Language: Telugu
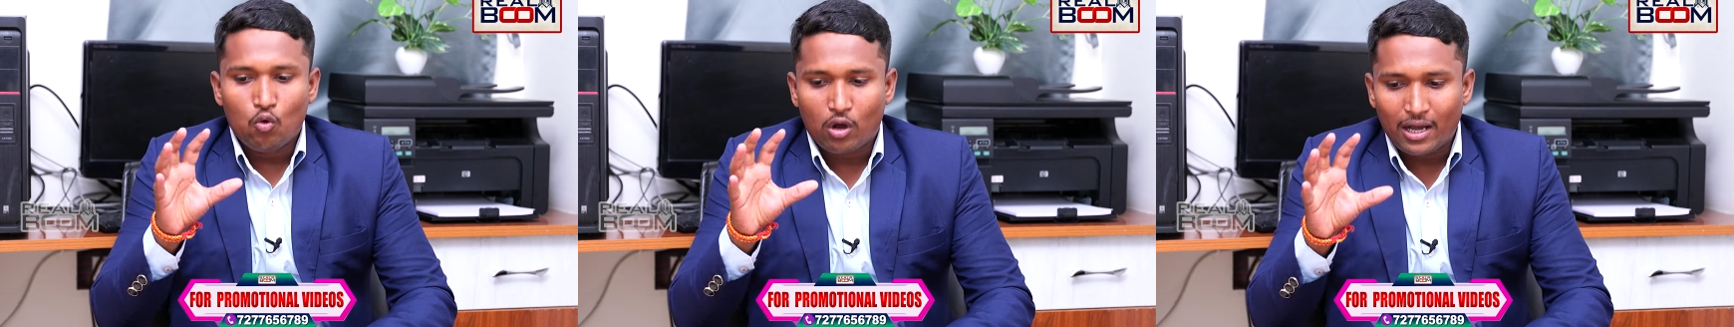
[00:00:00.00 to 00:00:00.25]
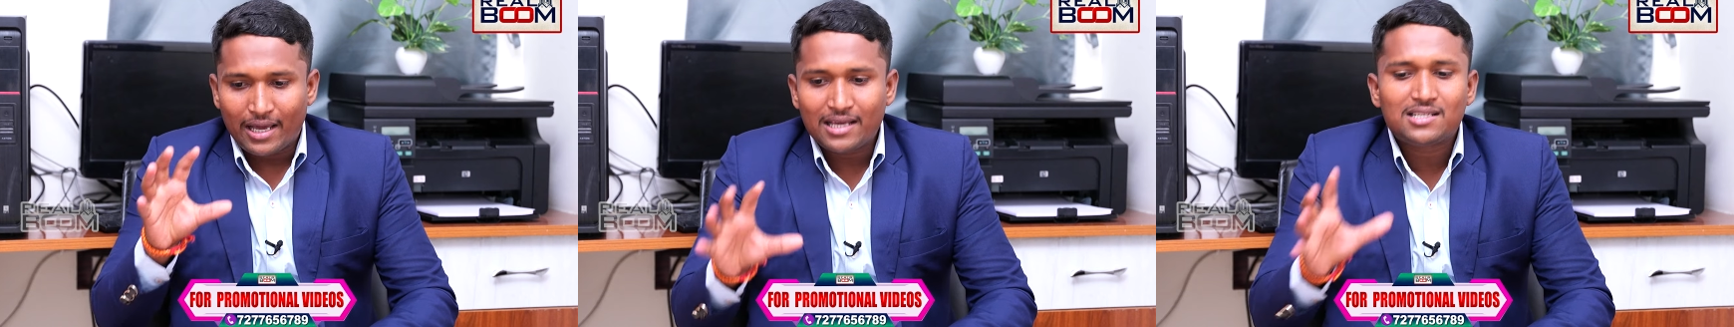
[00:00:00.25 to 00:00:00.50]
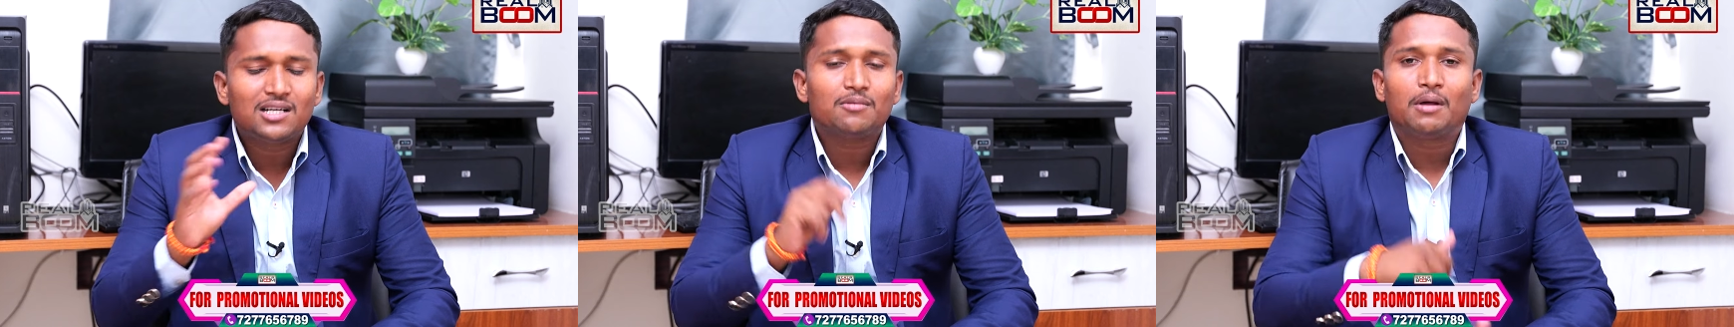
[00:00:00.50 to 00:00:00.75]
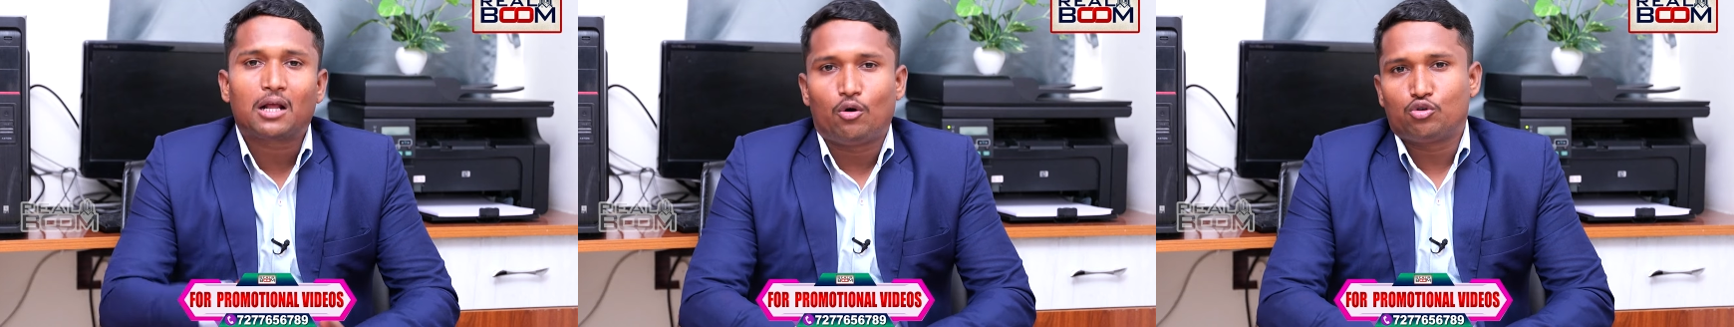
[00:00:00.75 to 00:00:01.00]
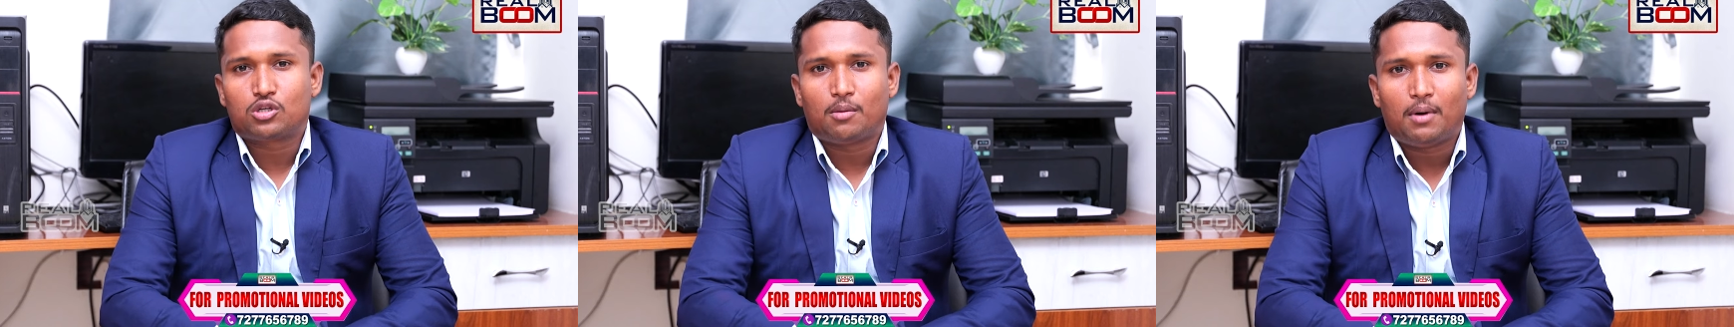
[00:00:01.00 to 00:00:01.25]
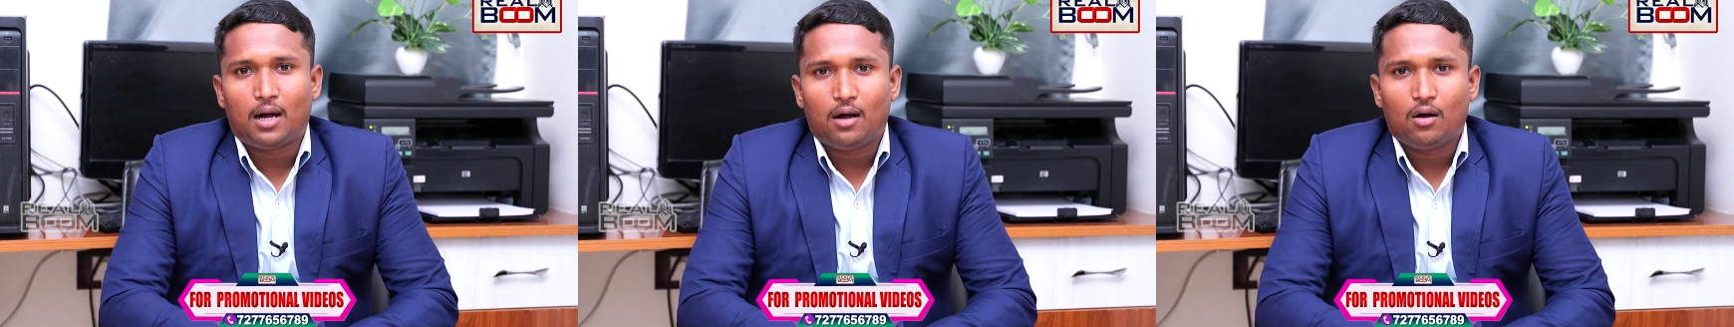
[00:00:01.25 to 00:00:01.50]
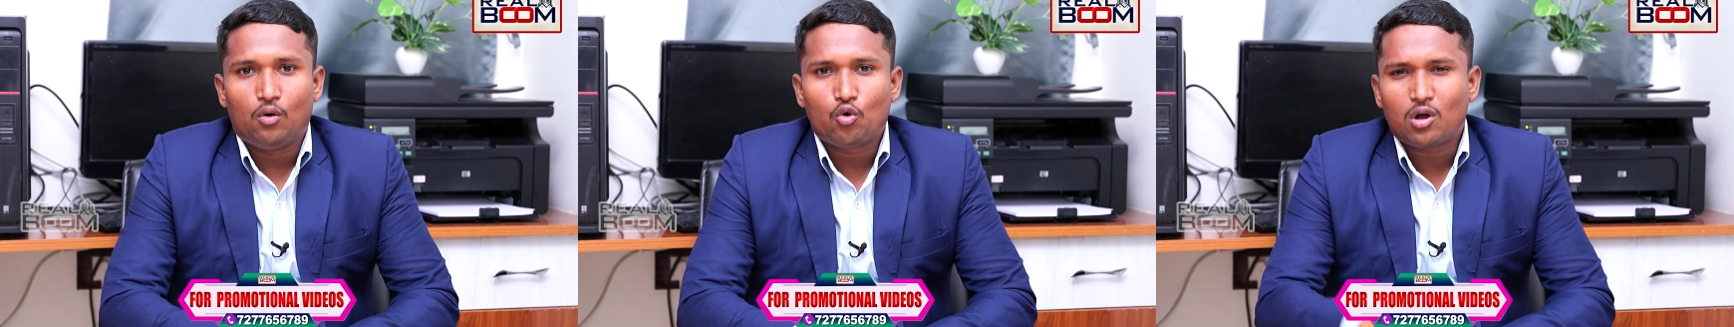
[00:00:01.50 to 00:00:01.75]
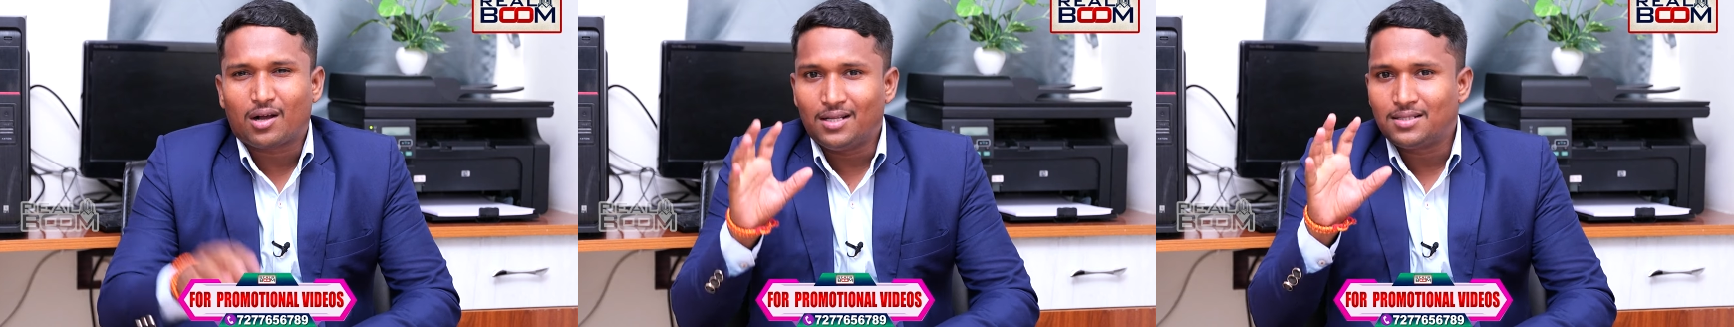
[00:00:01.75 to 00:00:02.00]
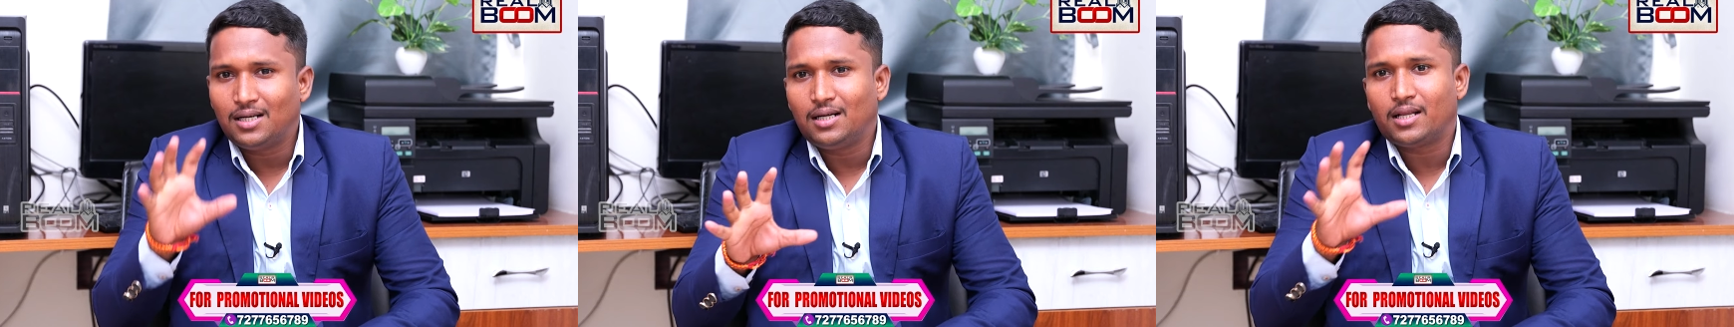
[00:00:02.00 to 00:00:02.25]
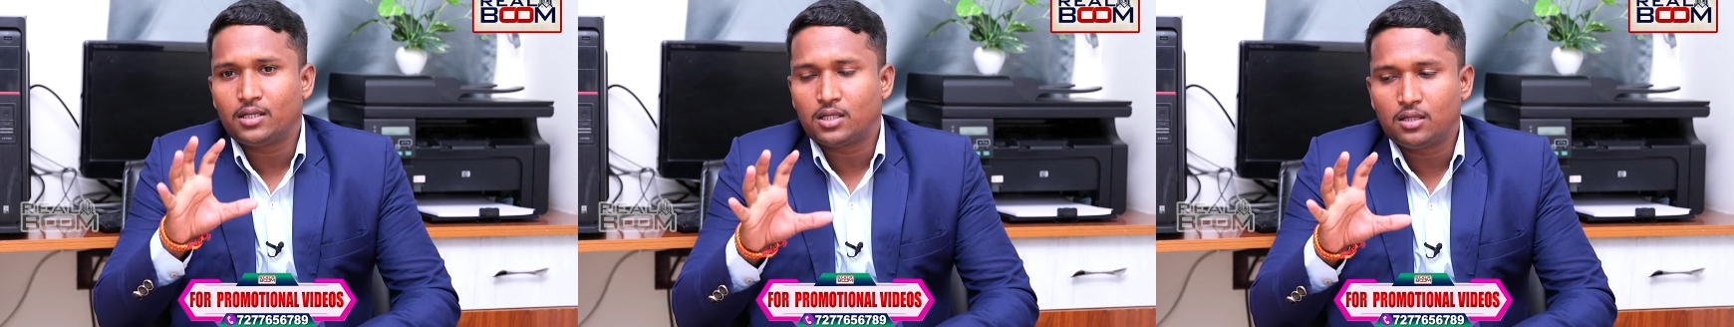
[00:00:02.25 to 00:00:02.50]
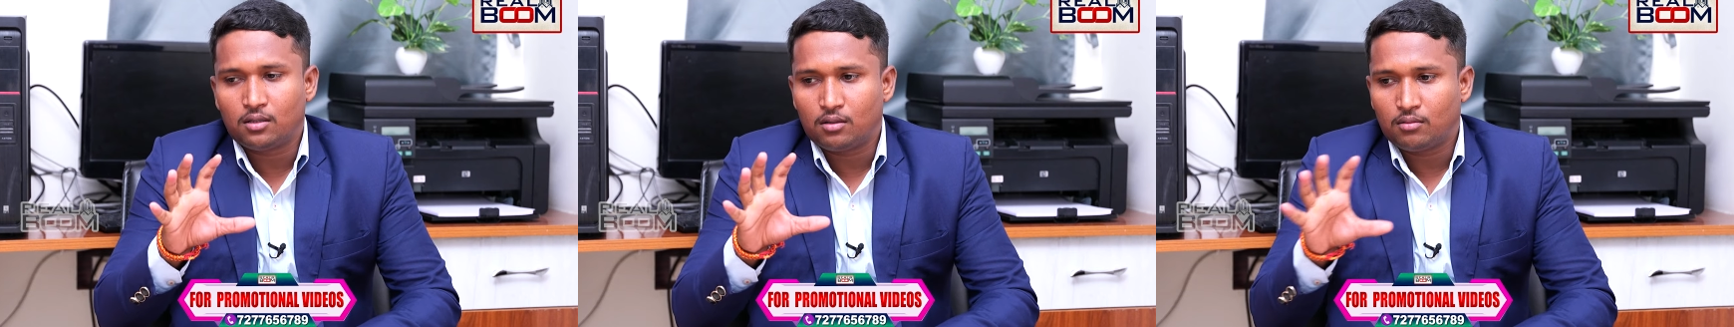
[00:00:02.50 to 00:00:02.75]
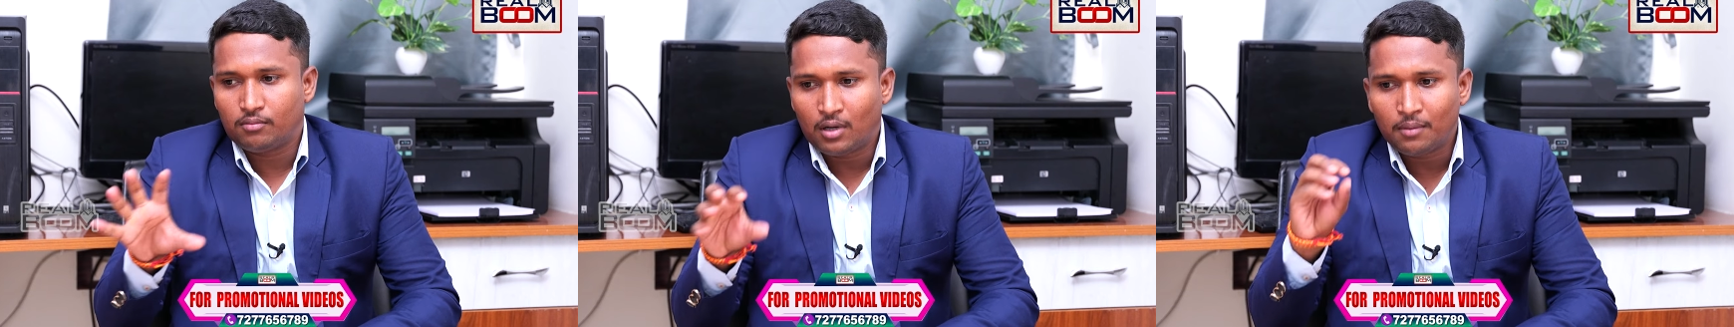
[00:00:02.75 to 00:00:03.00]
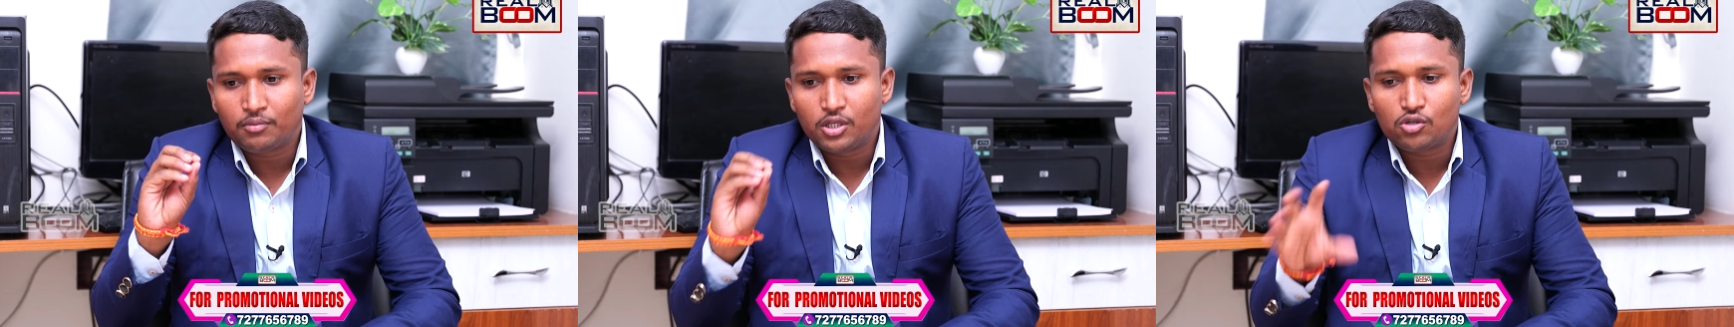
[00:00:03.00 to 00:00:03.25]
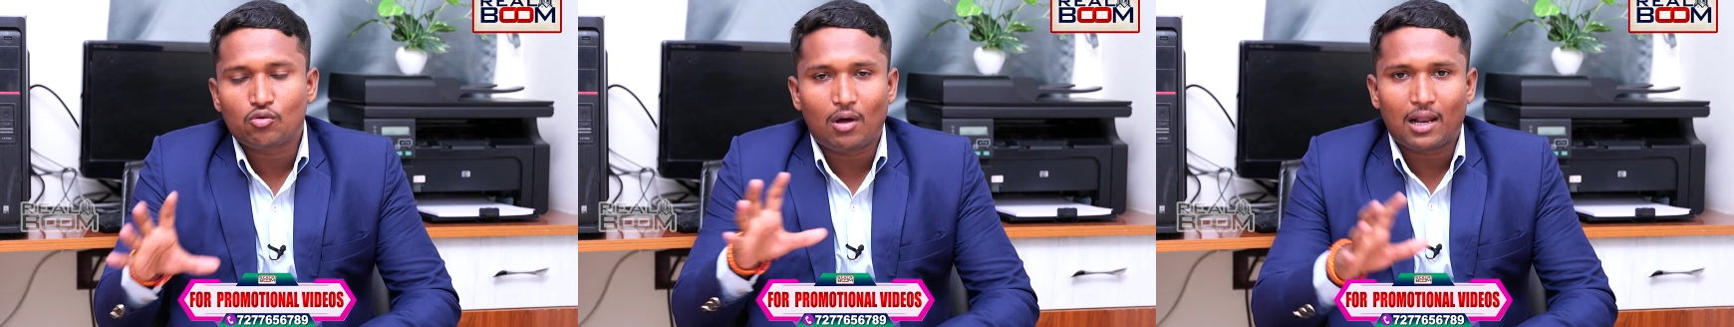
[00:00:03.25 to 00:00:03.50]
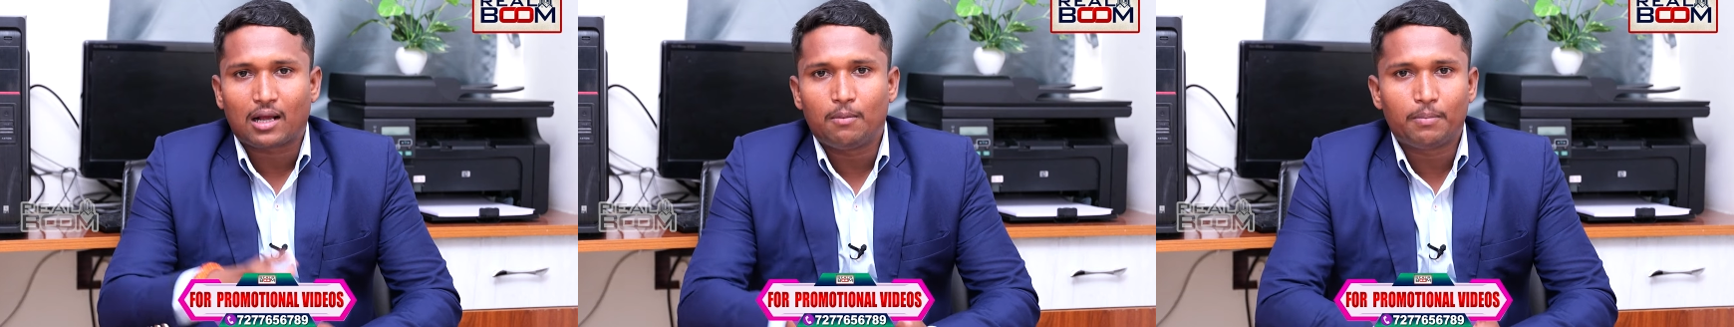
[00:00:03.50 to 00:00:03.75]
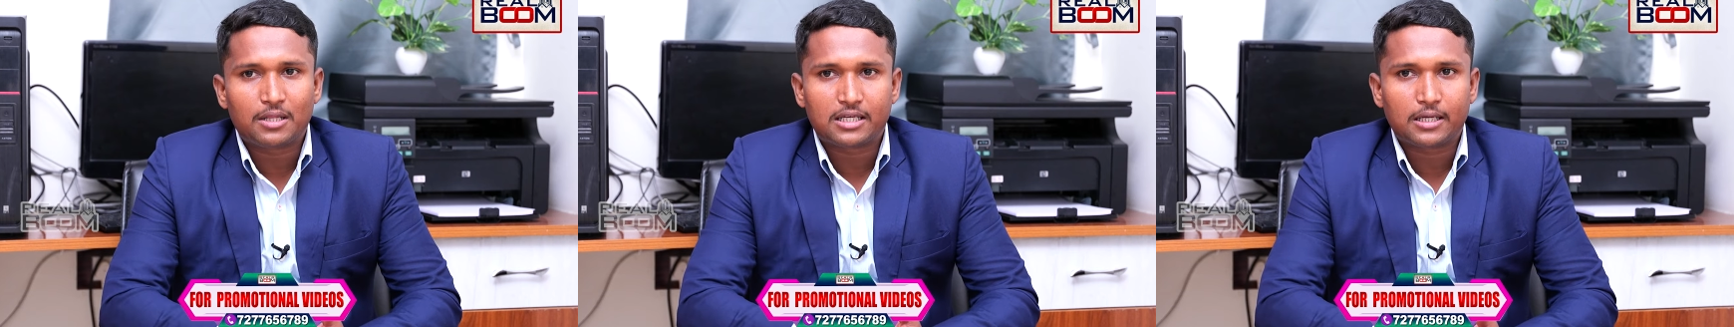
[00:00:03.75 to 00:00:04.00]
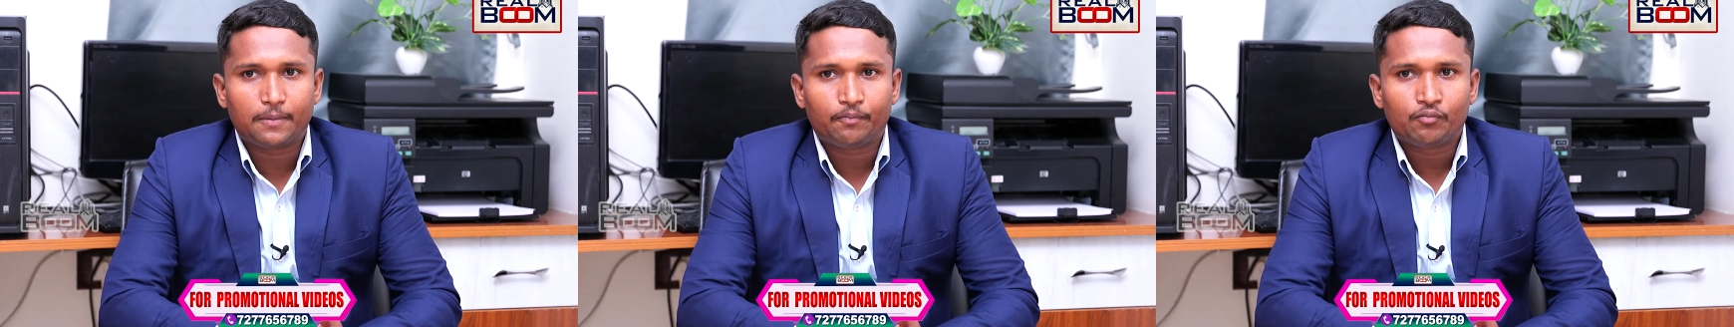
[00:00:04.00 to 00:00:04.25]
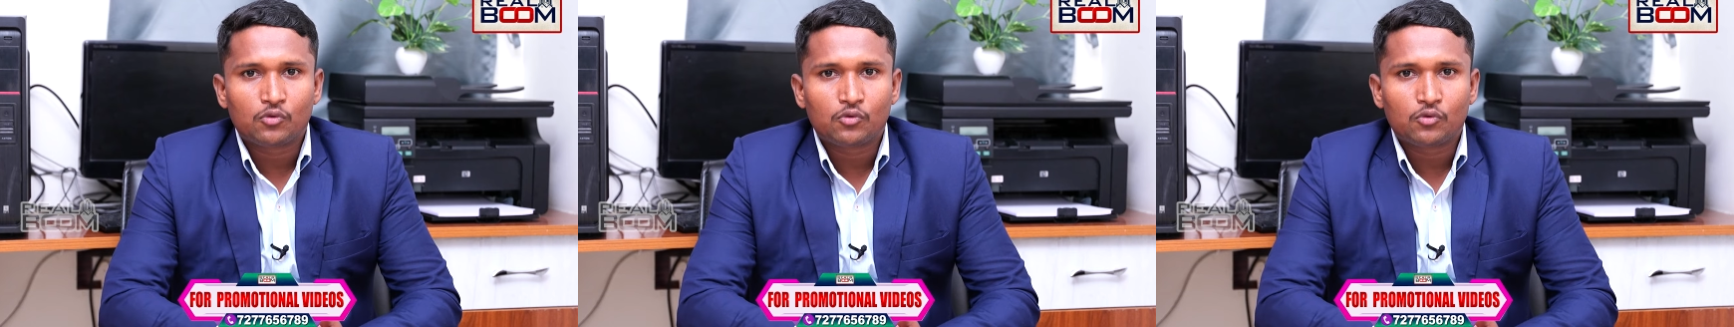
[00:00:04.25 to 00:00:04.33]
ఒక ఏజెంట్ మనకు అవసరమా ఒక కన్సల్టేషన్ మనం తీసుకోవాలా కంపల్సరీ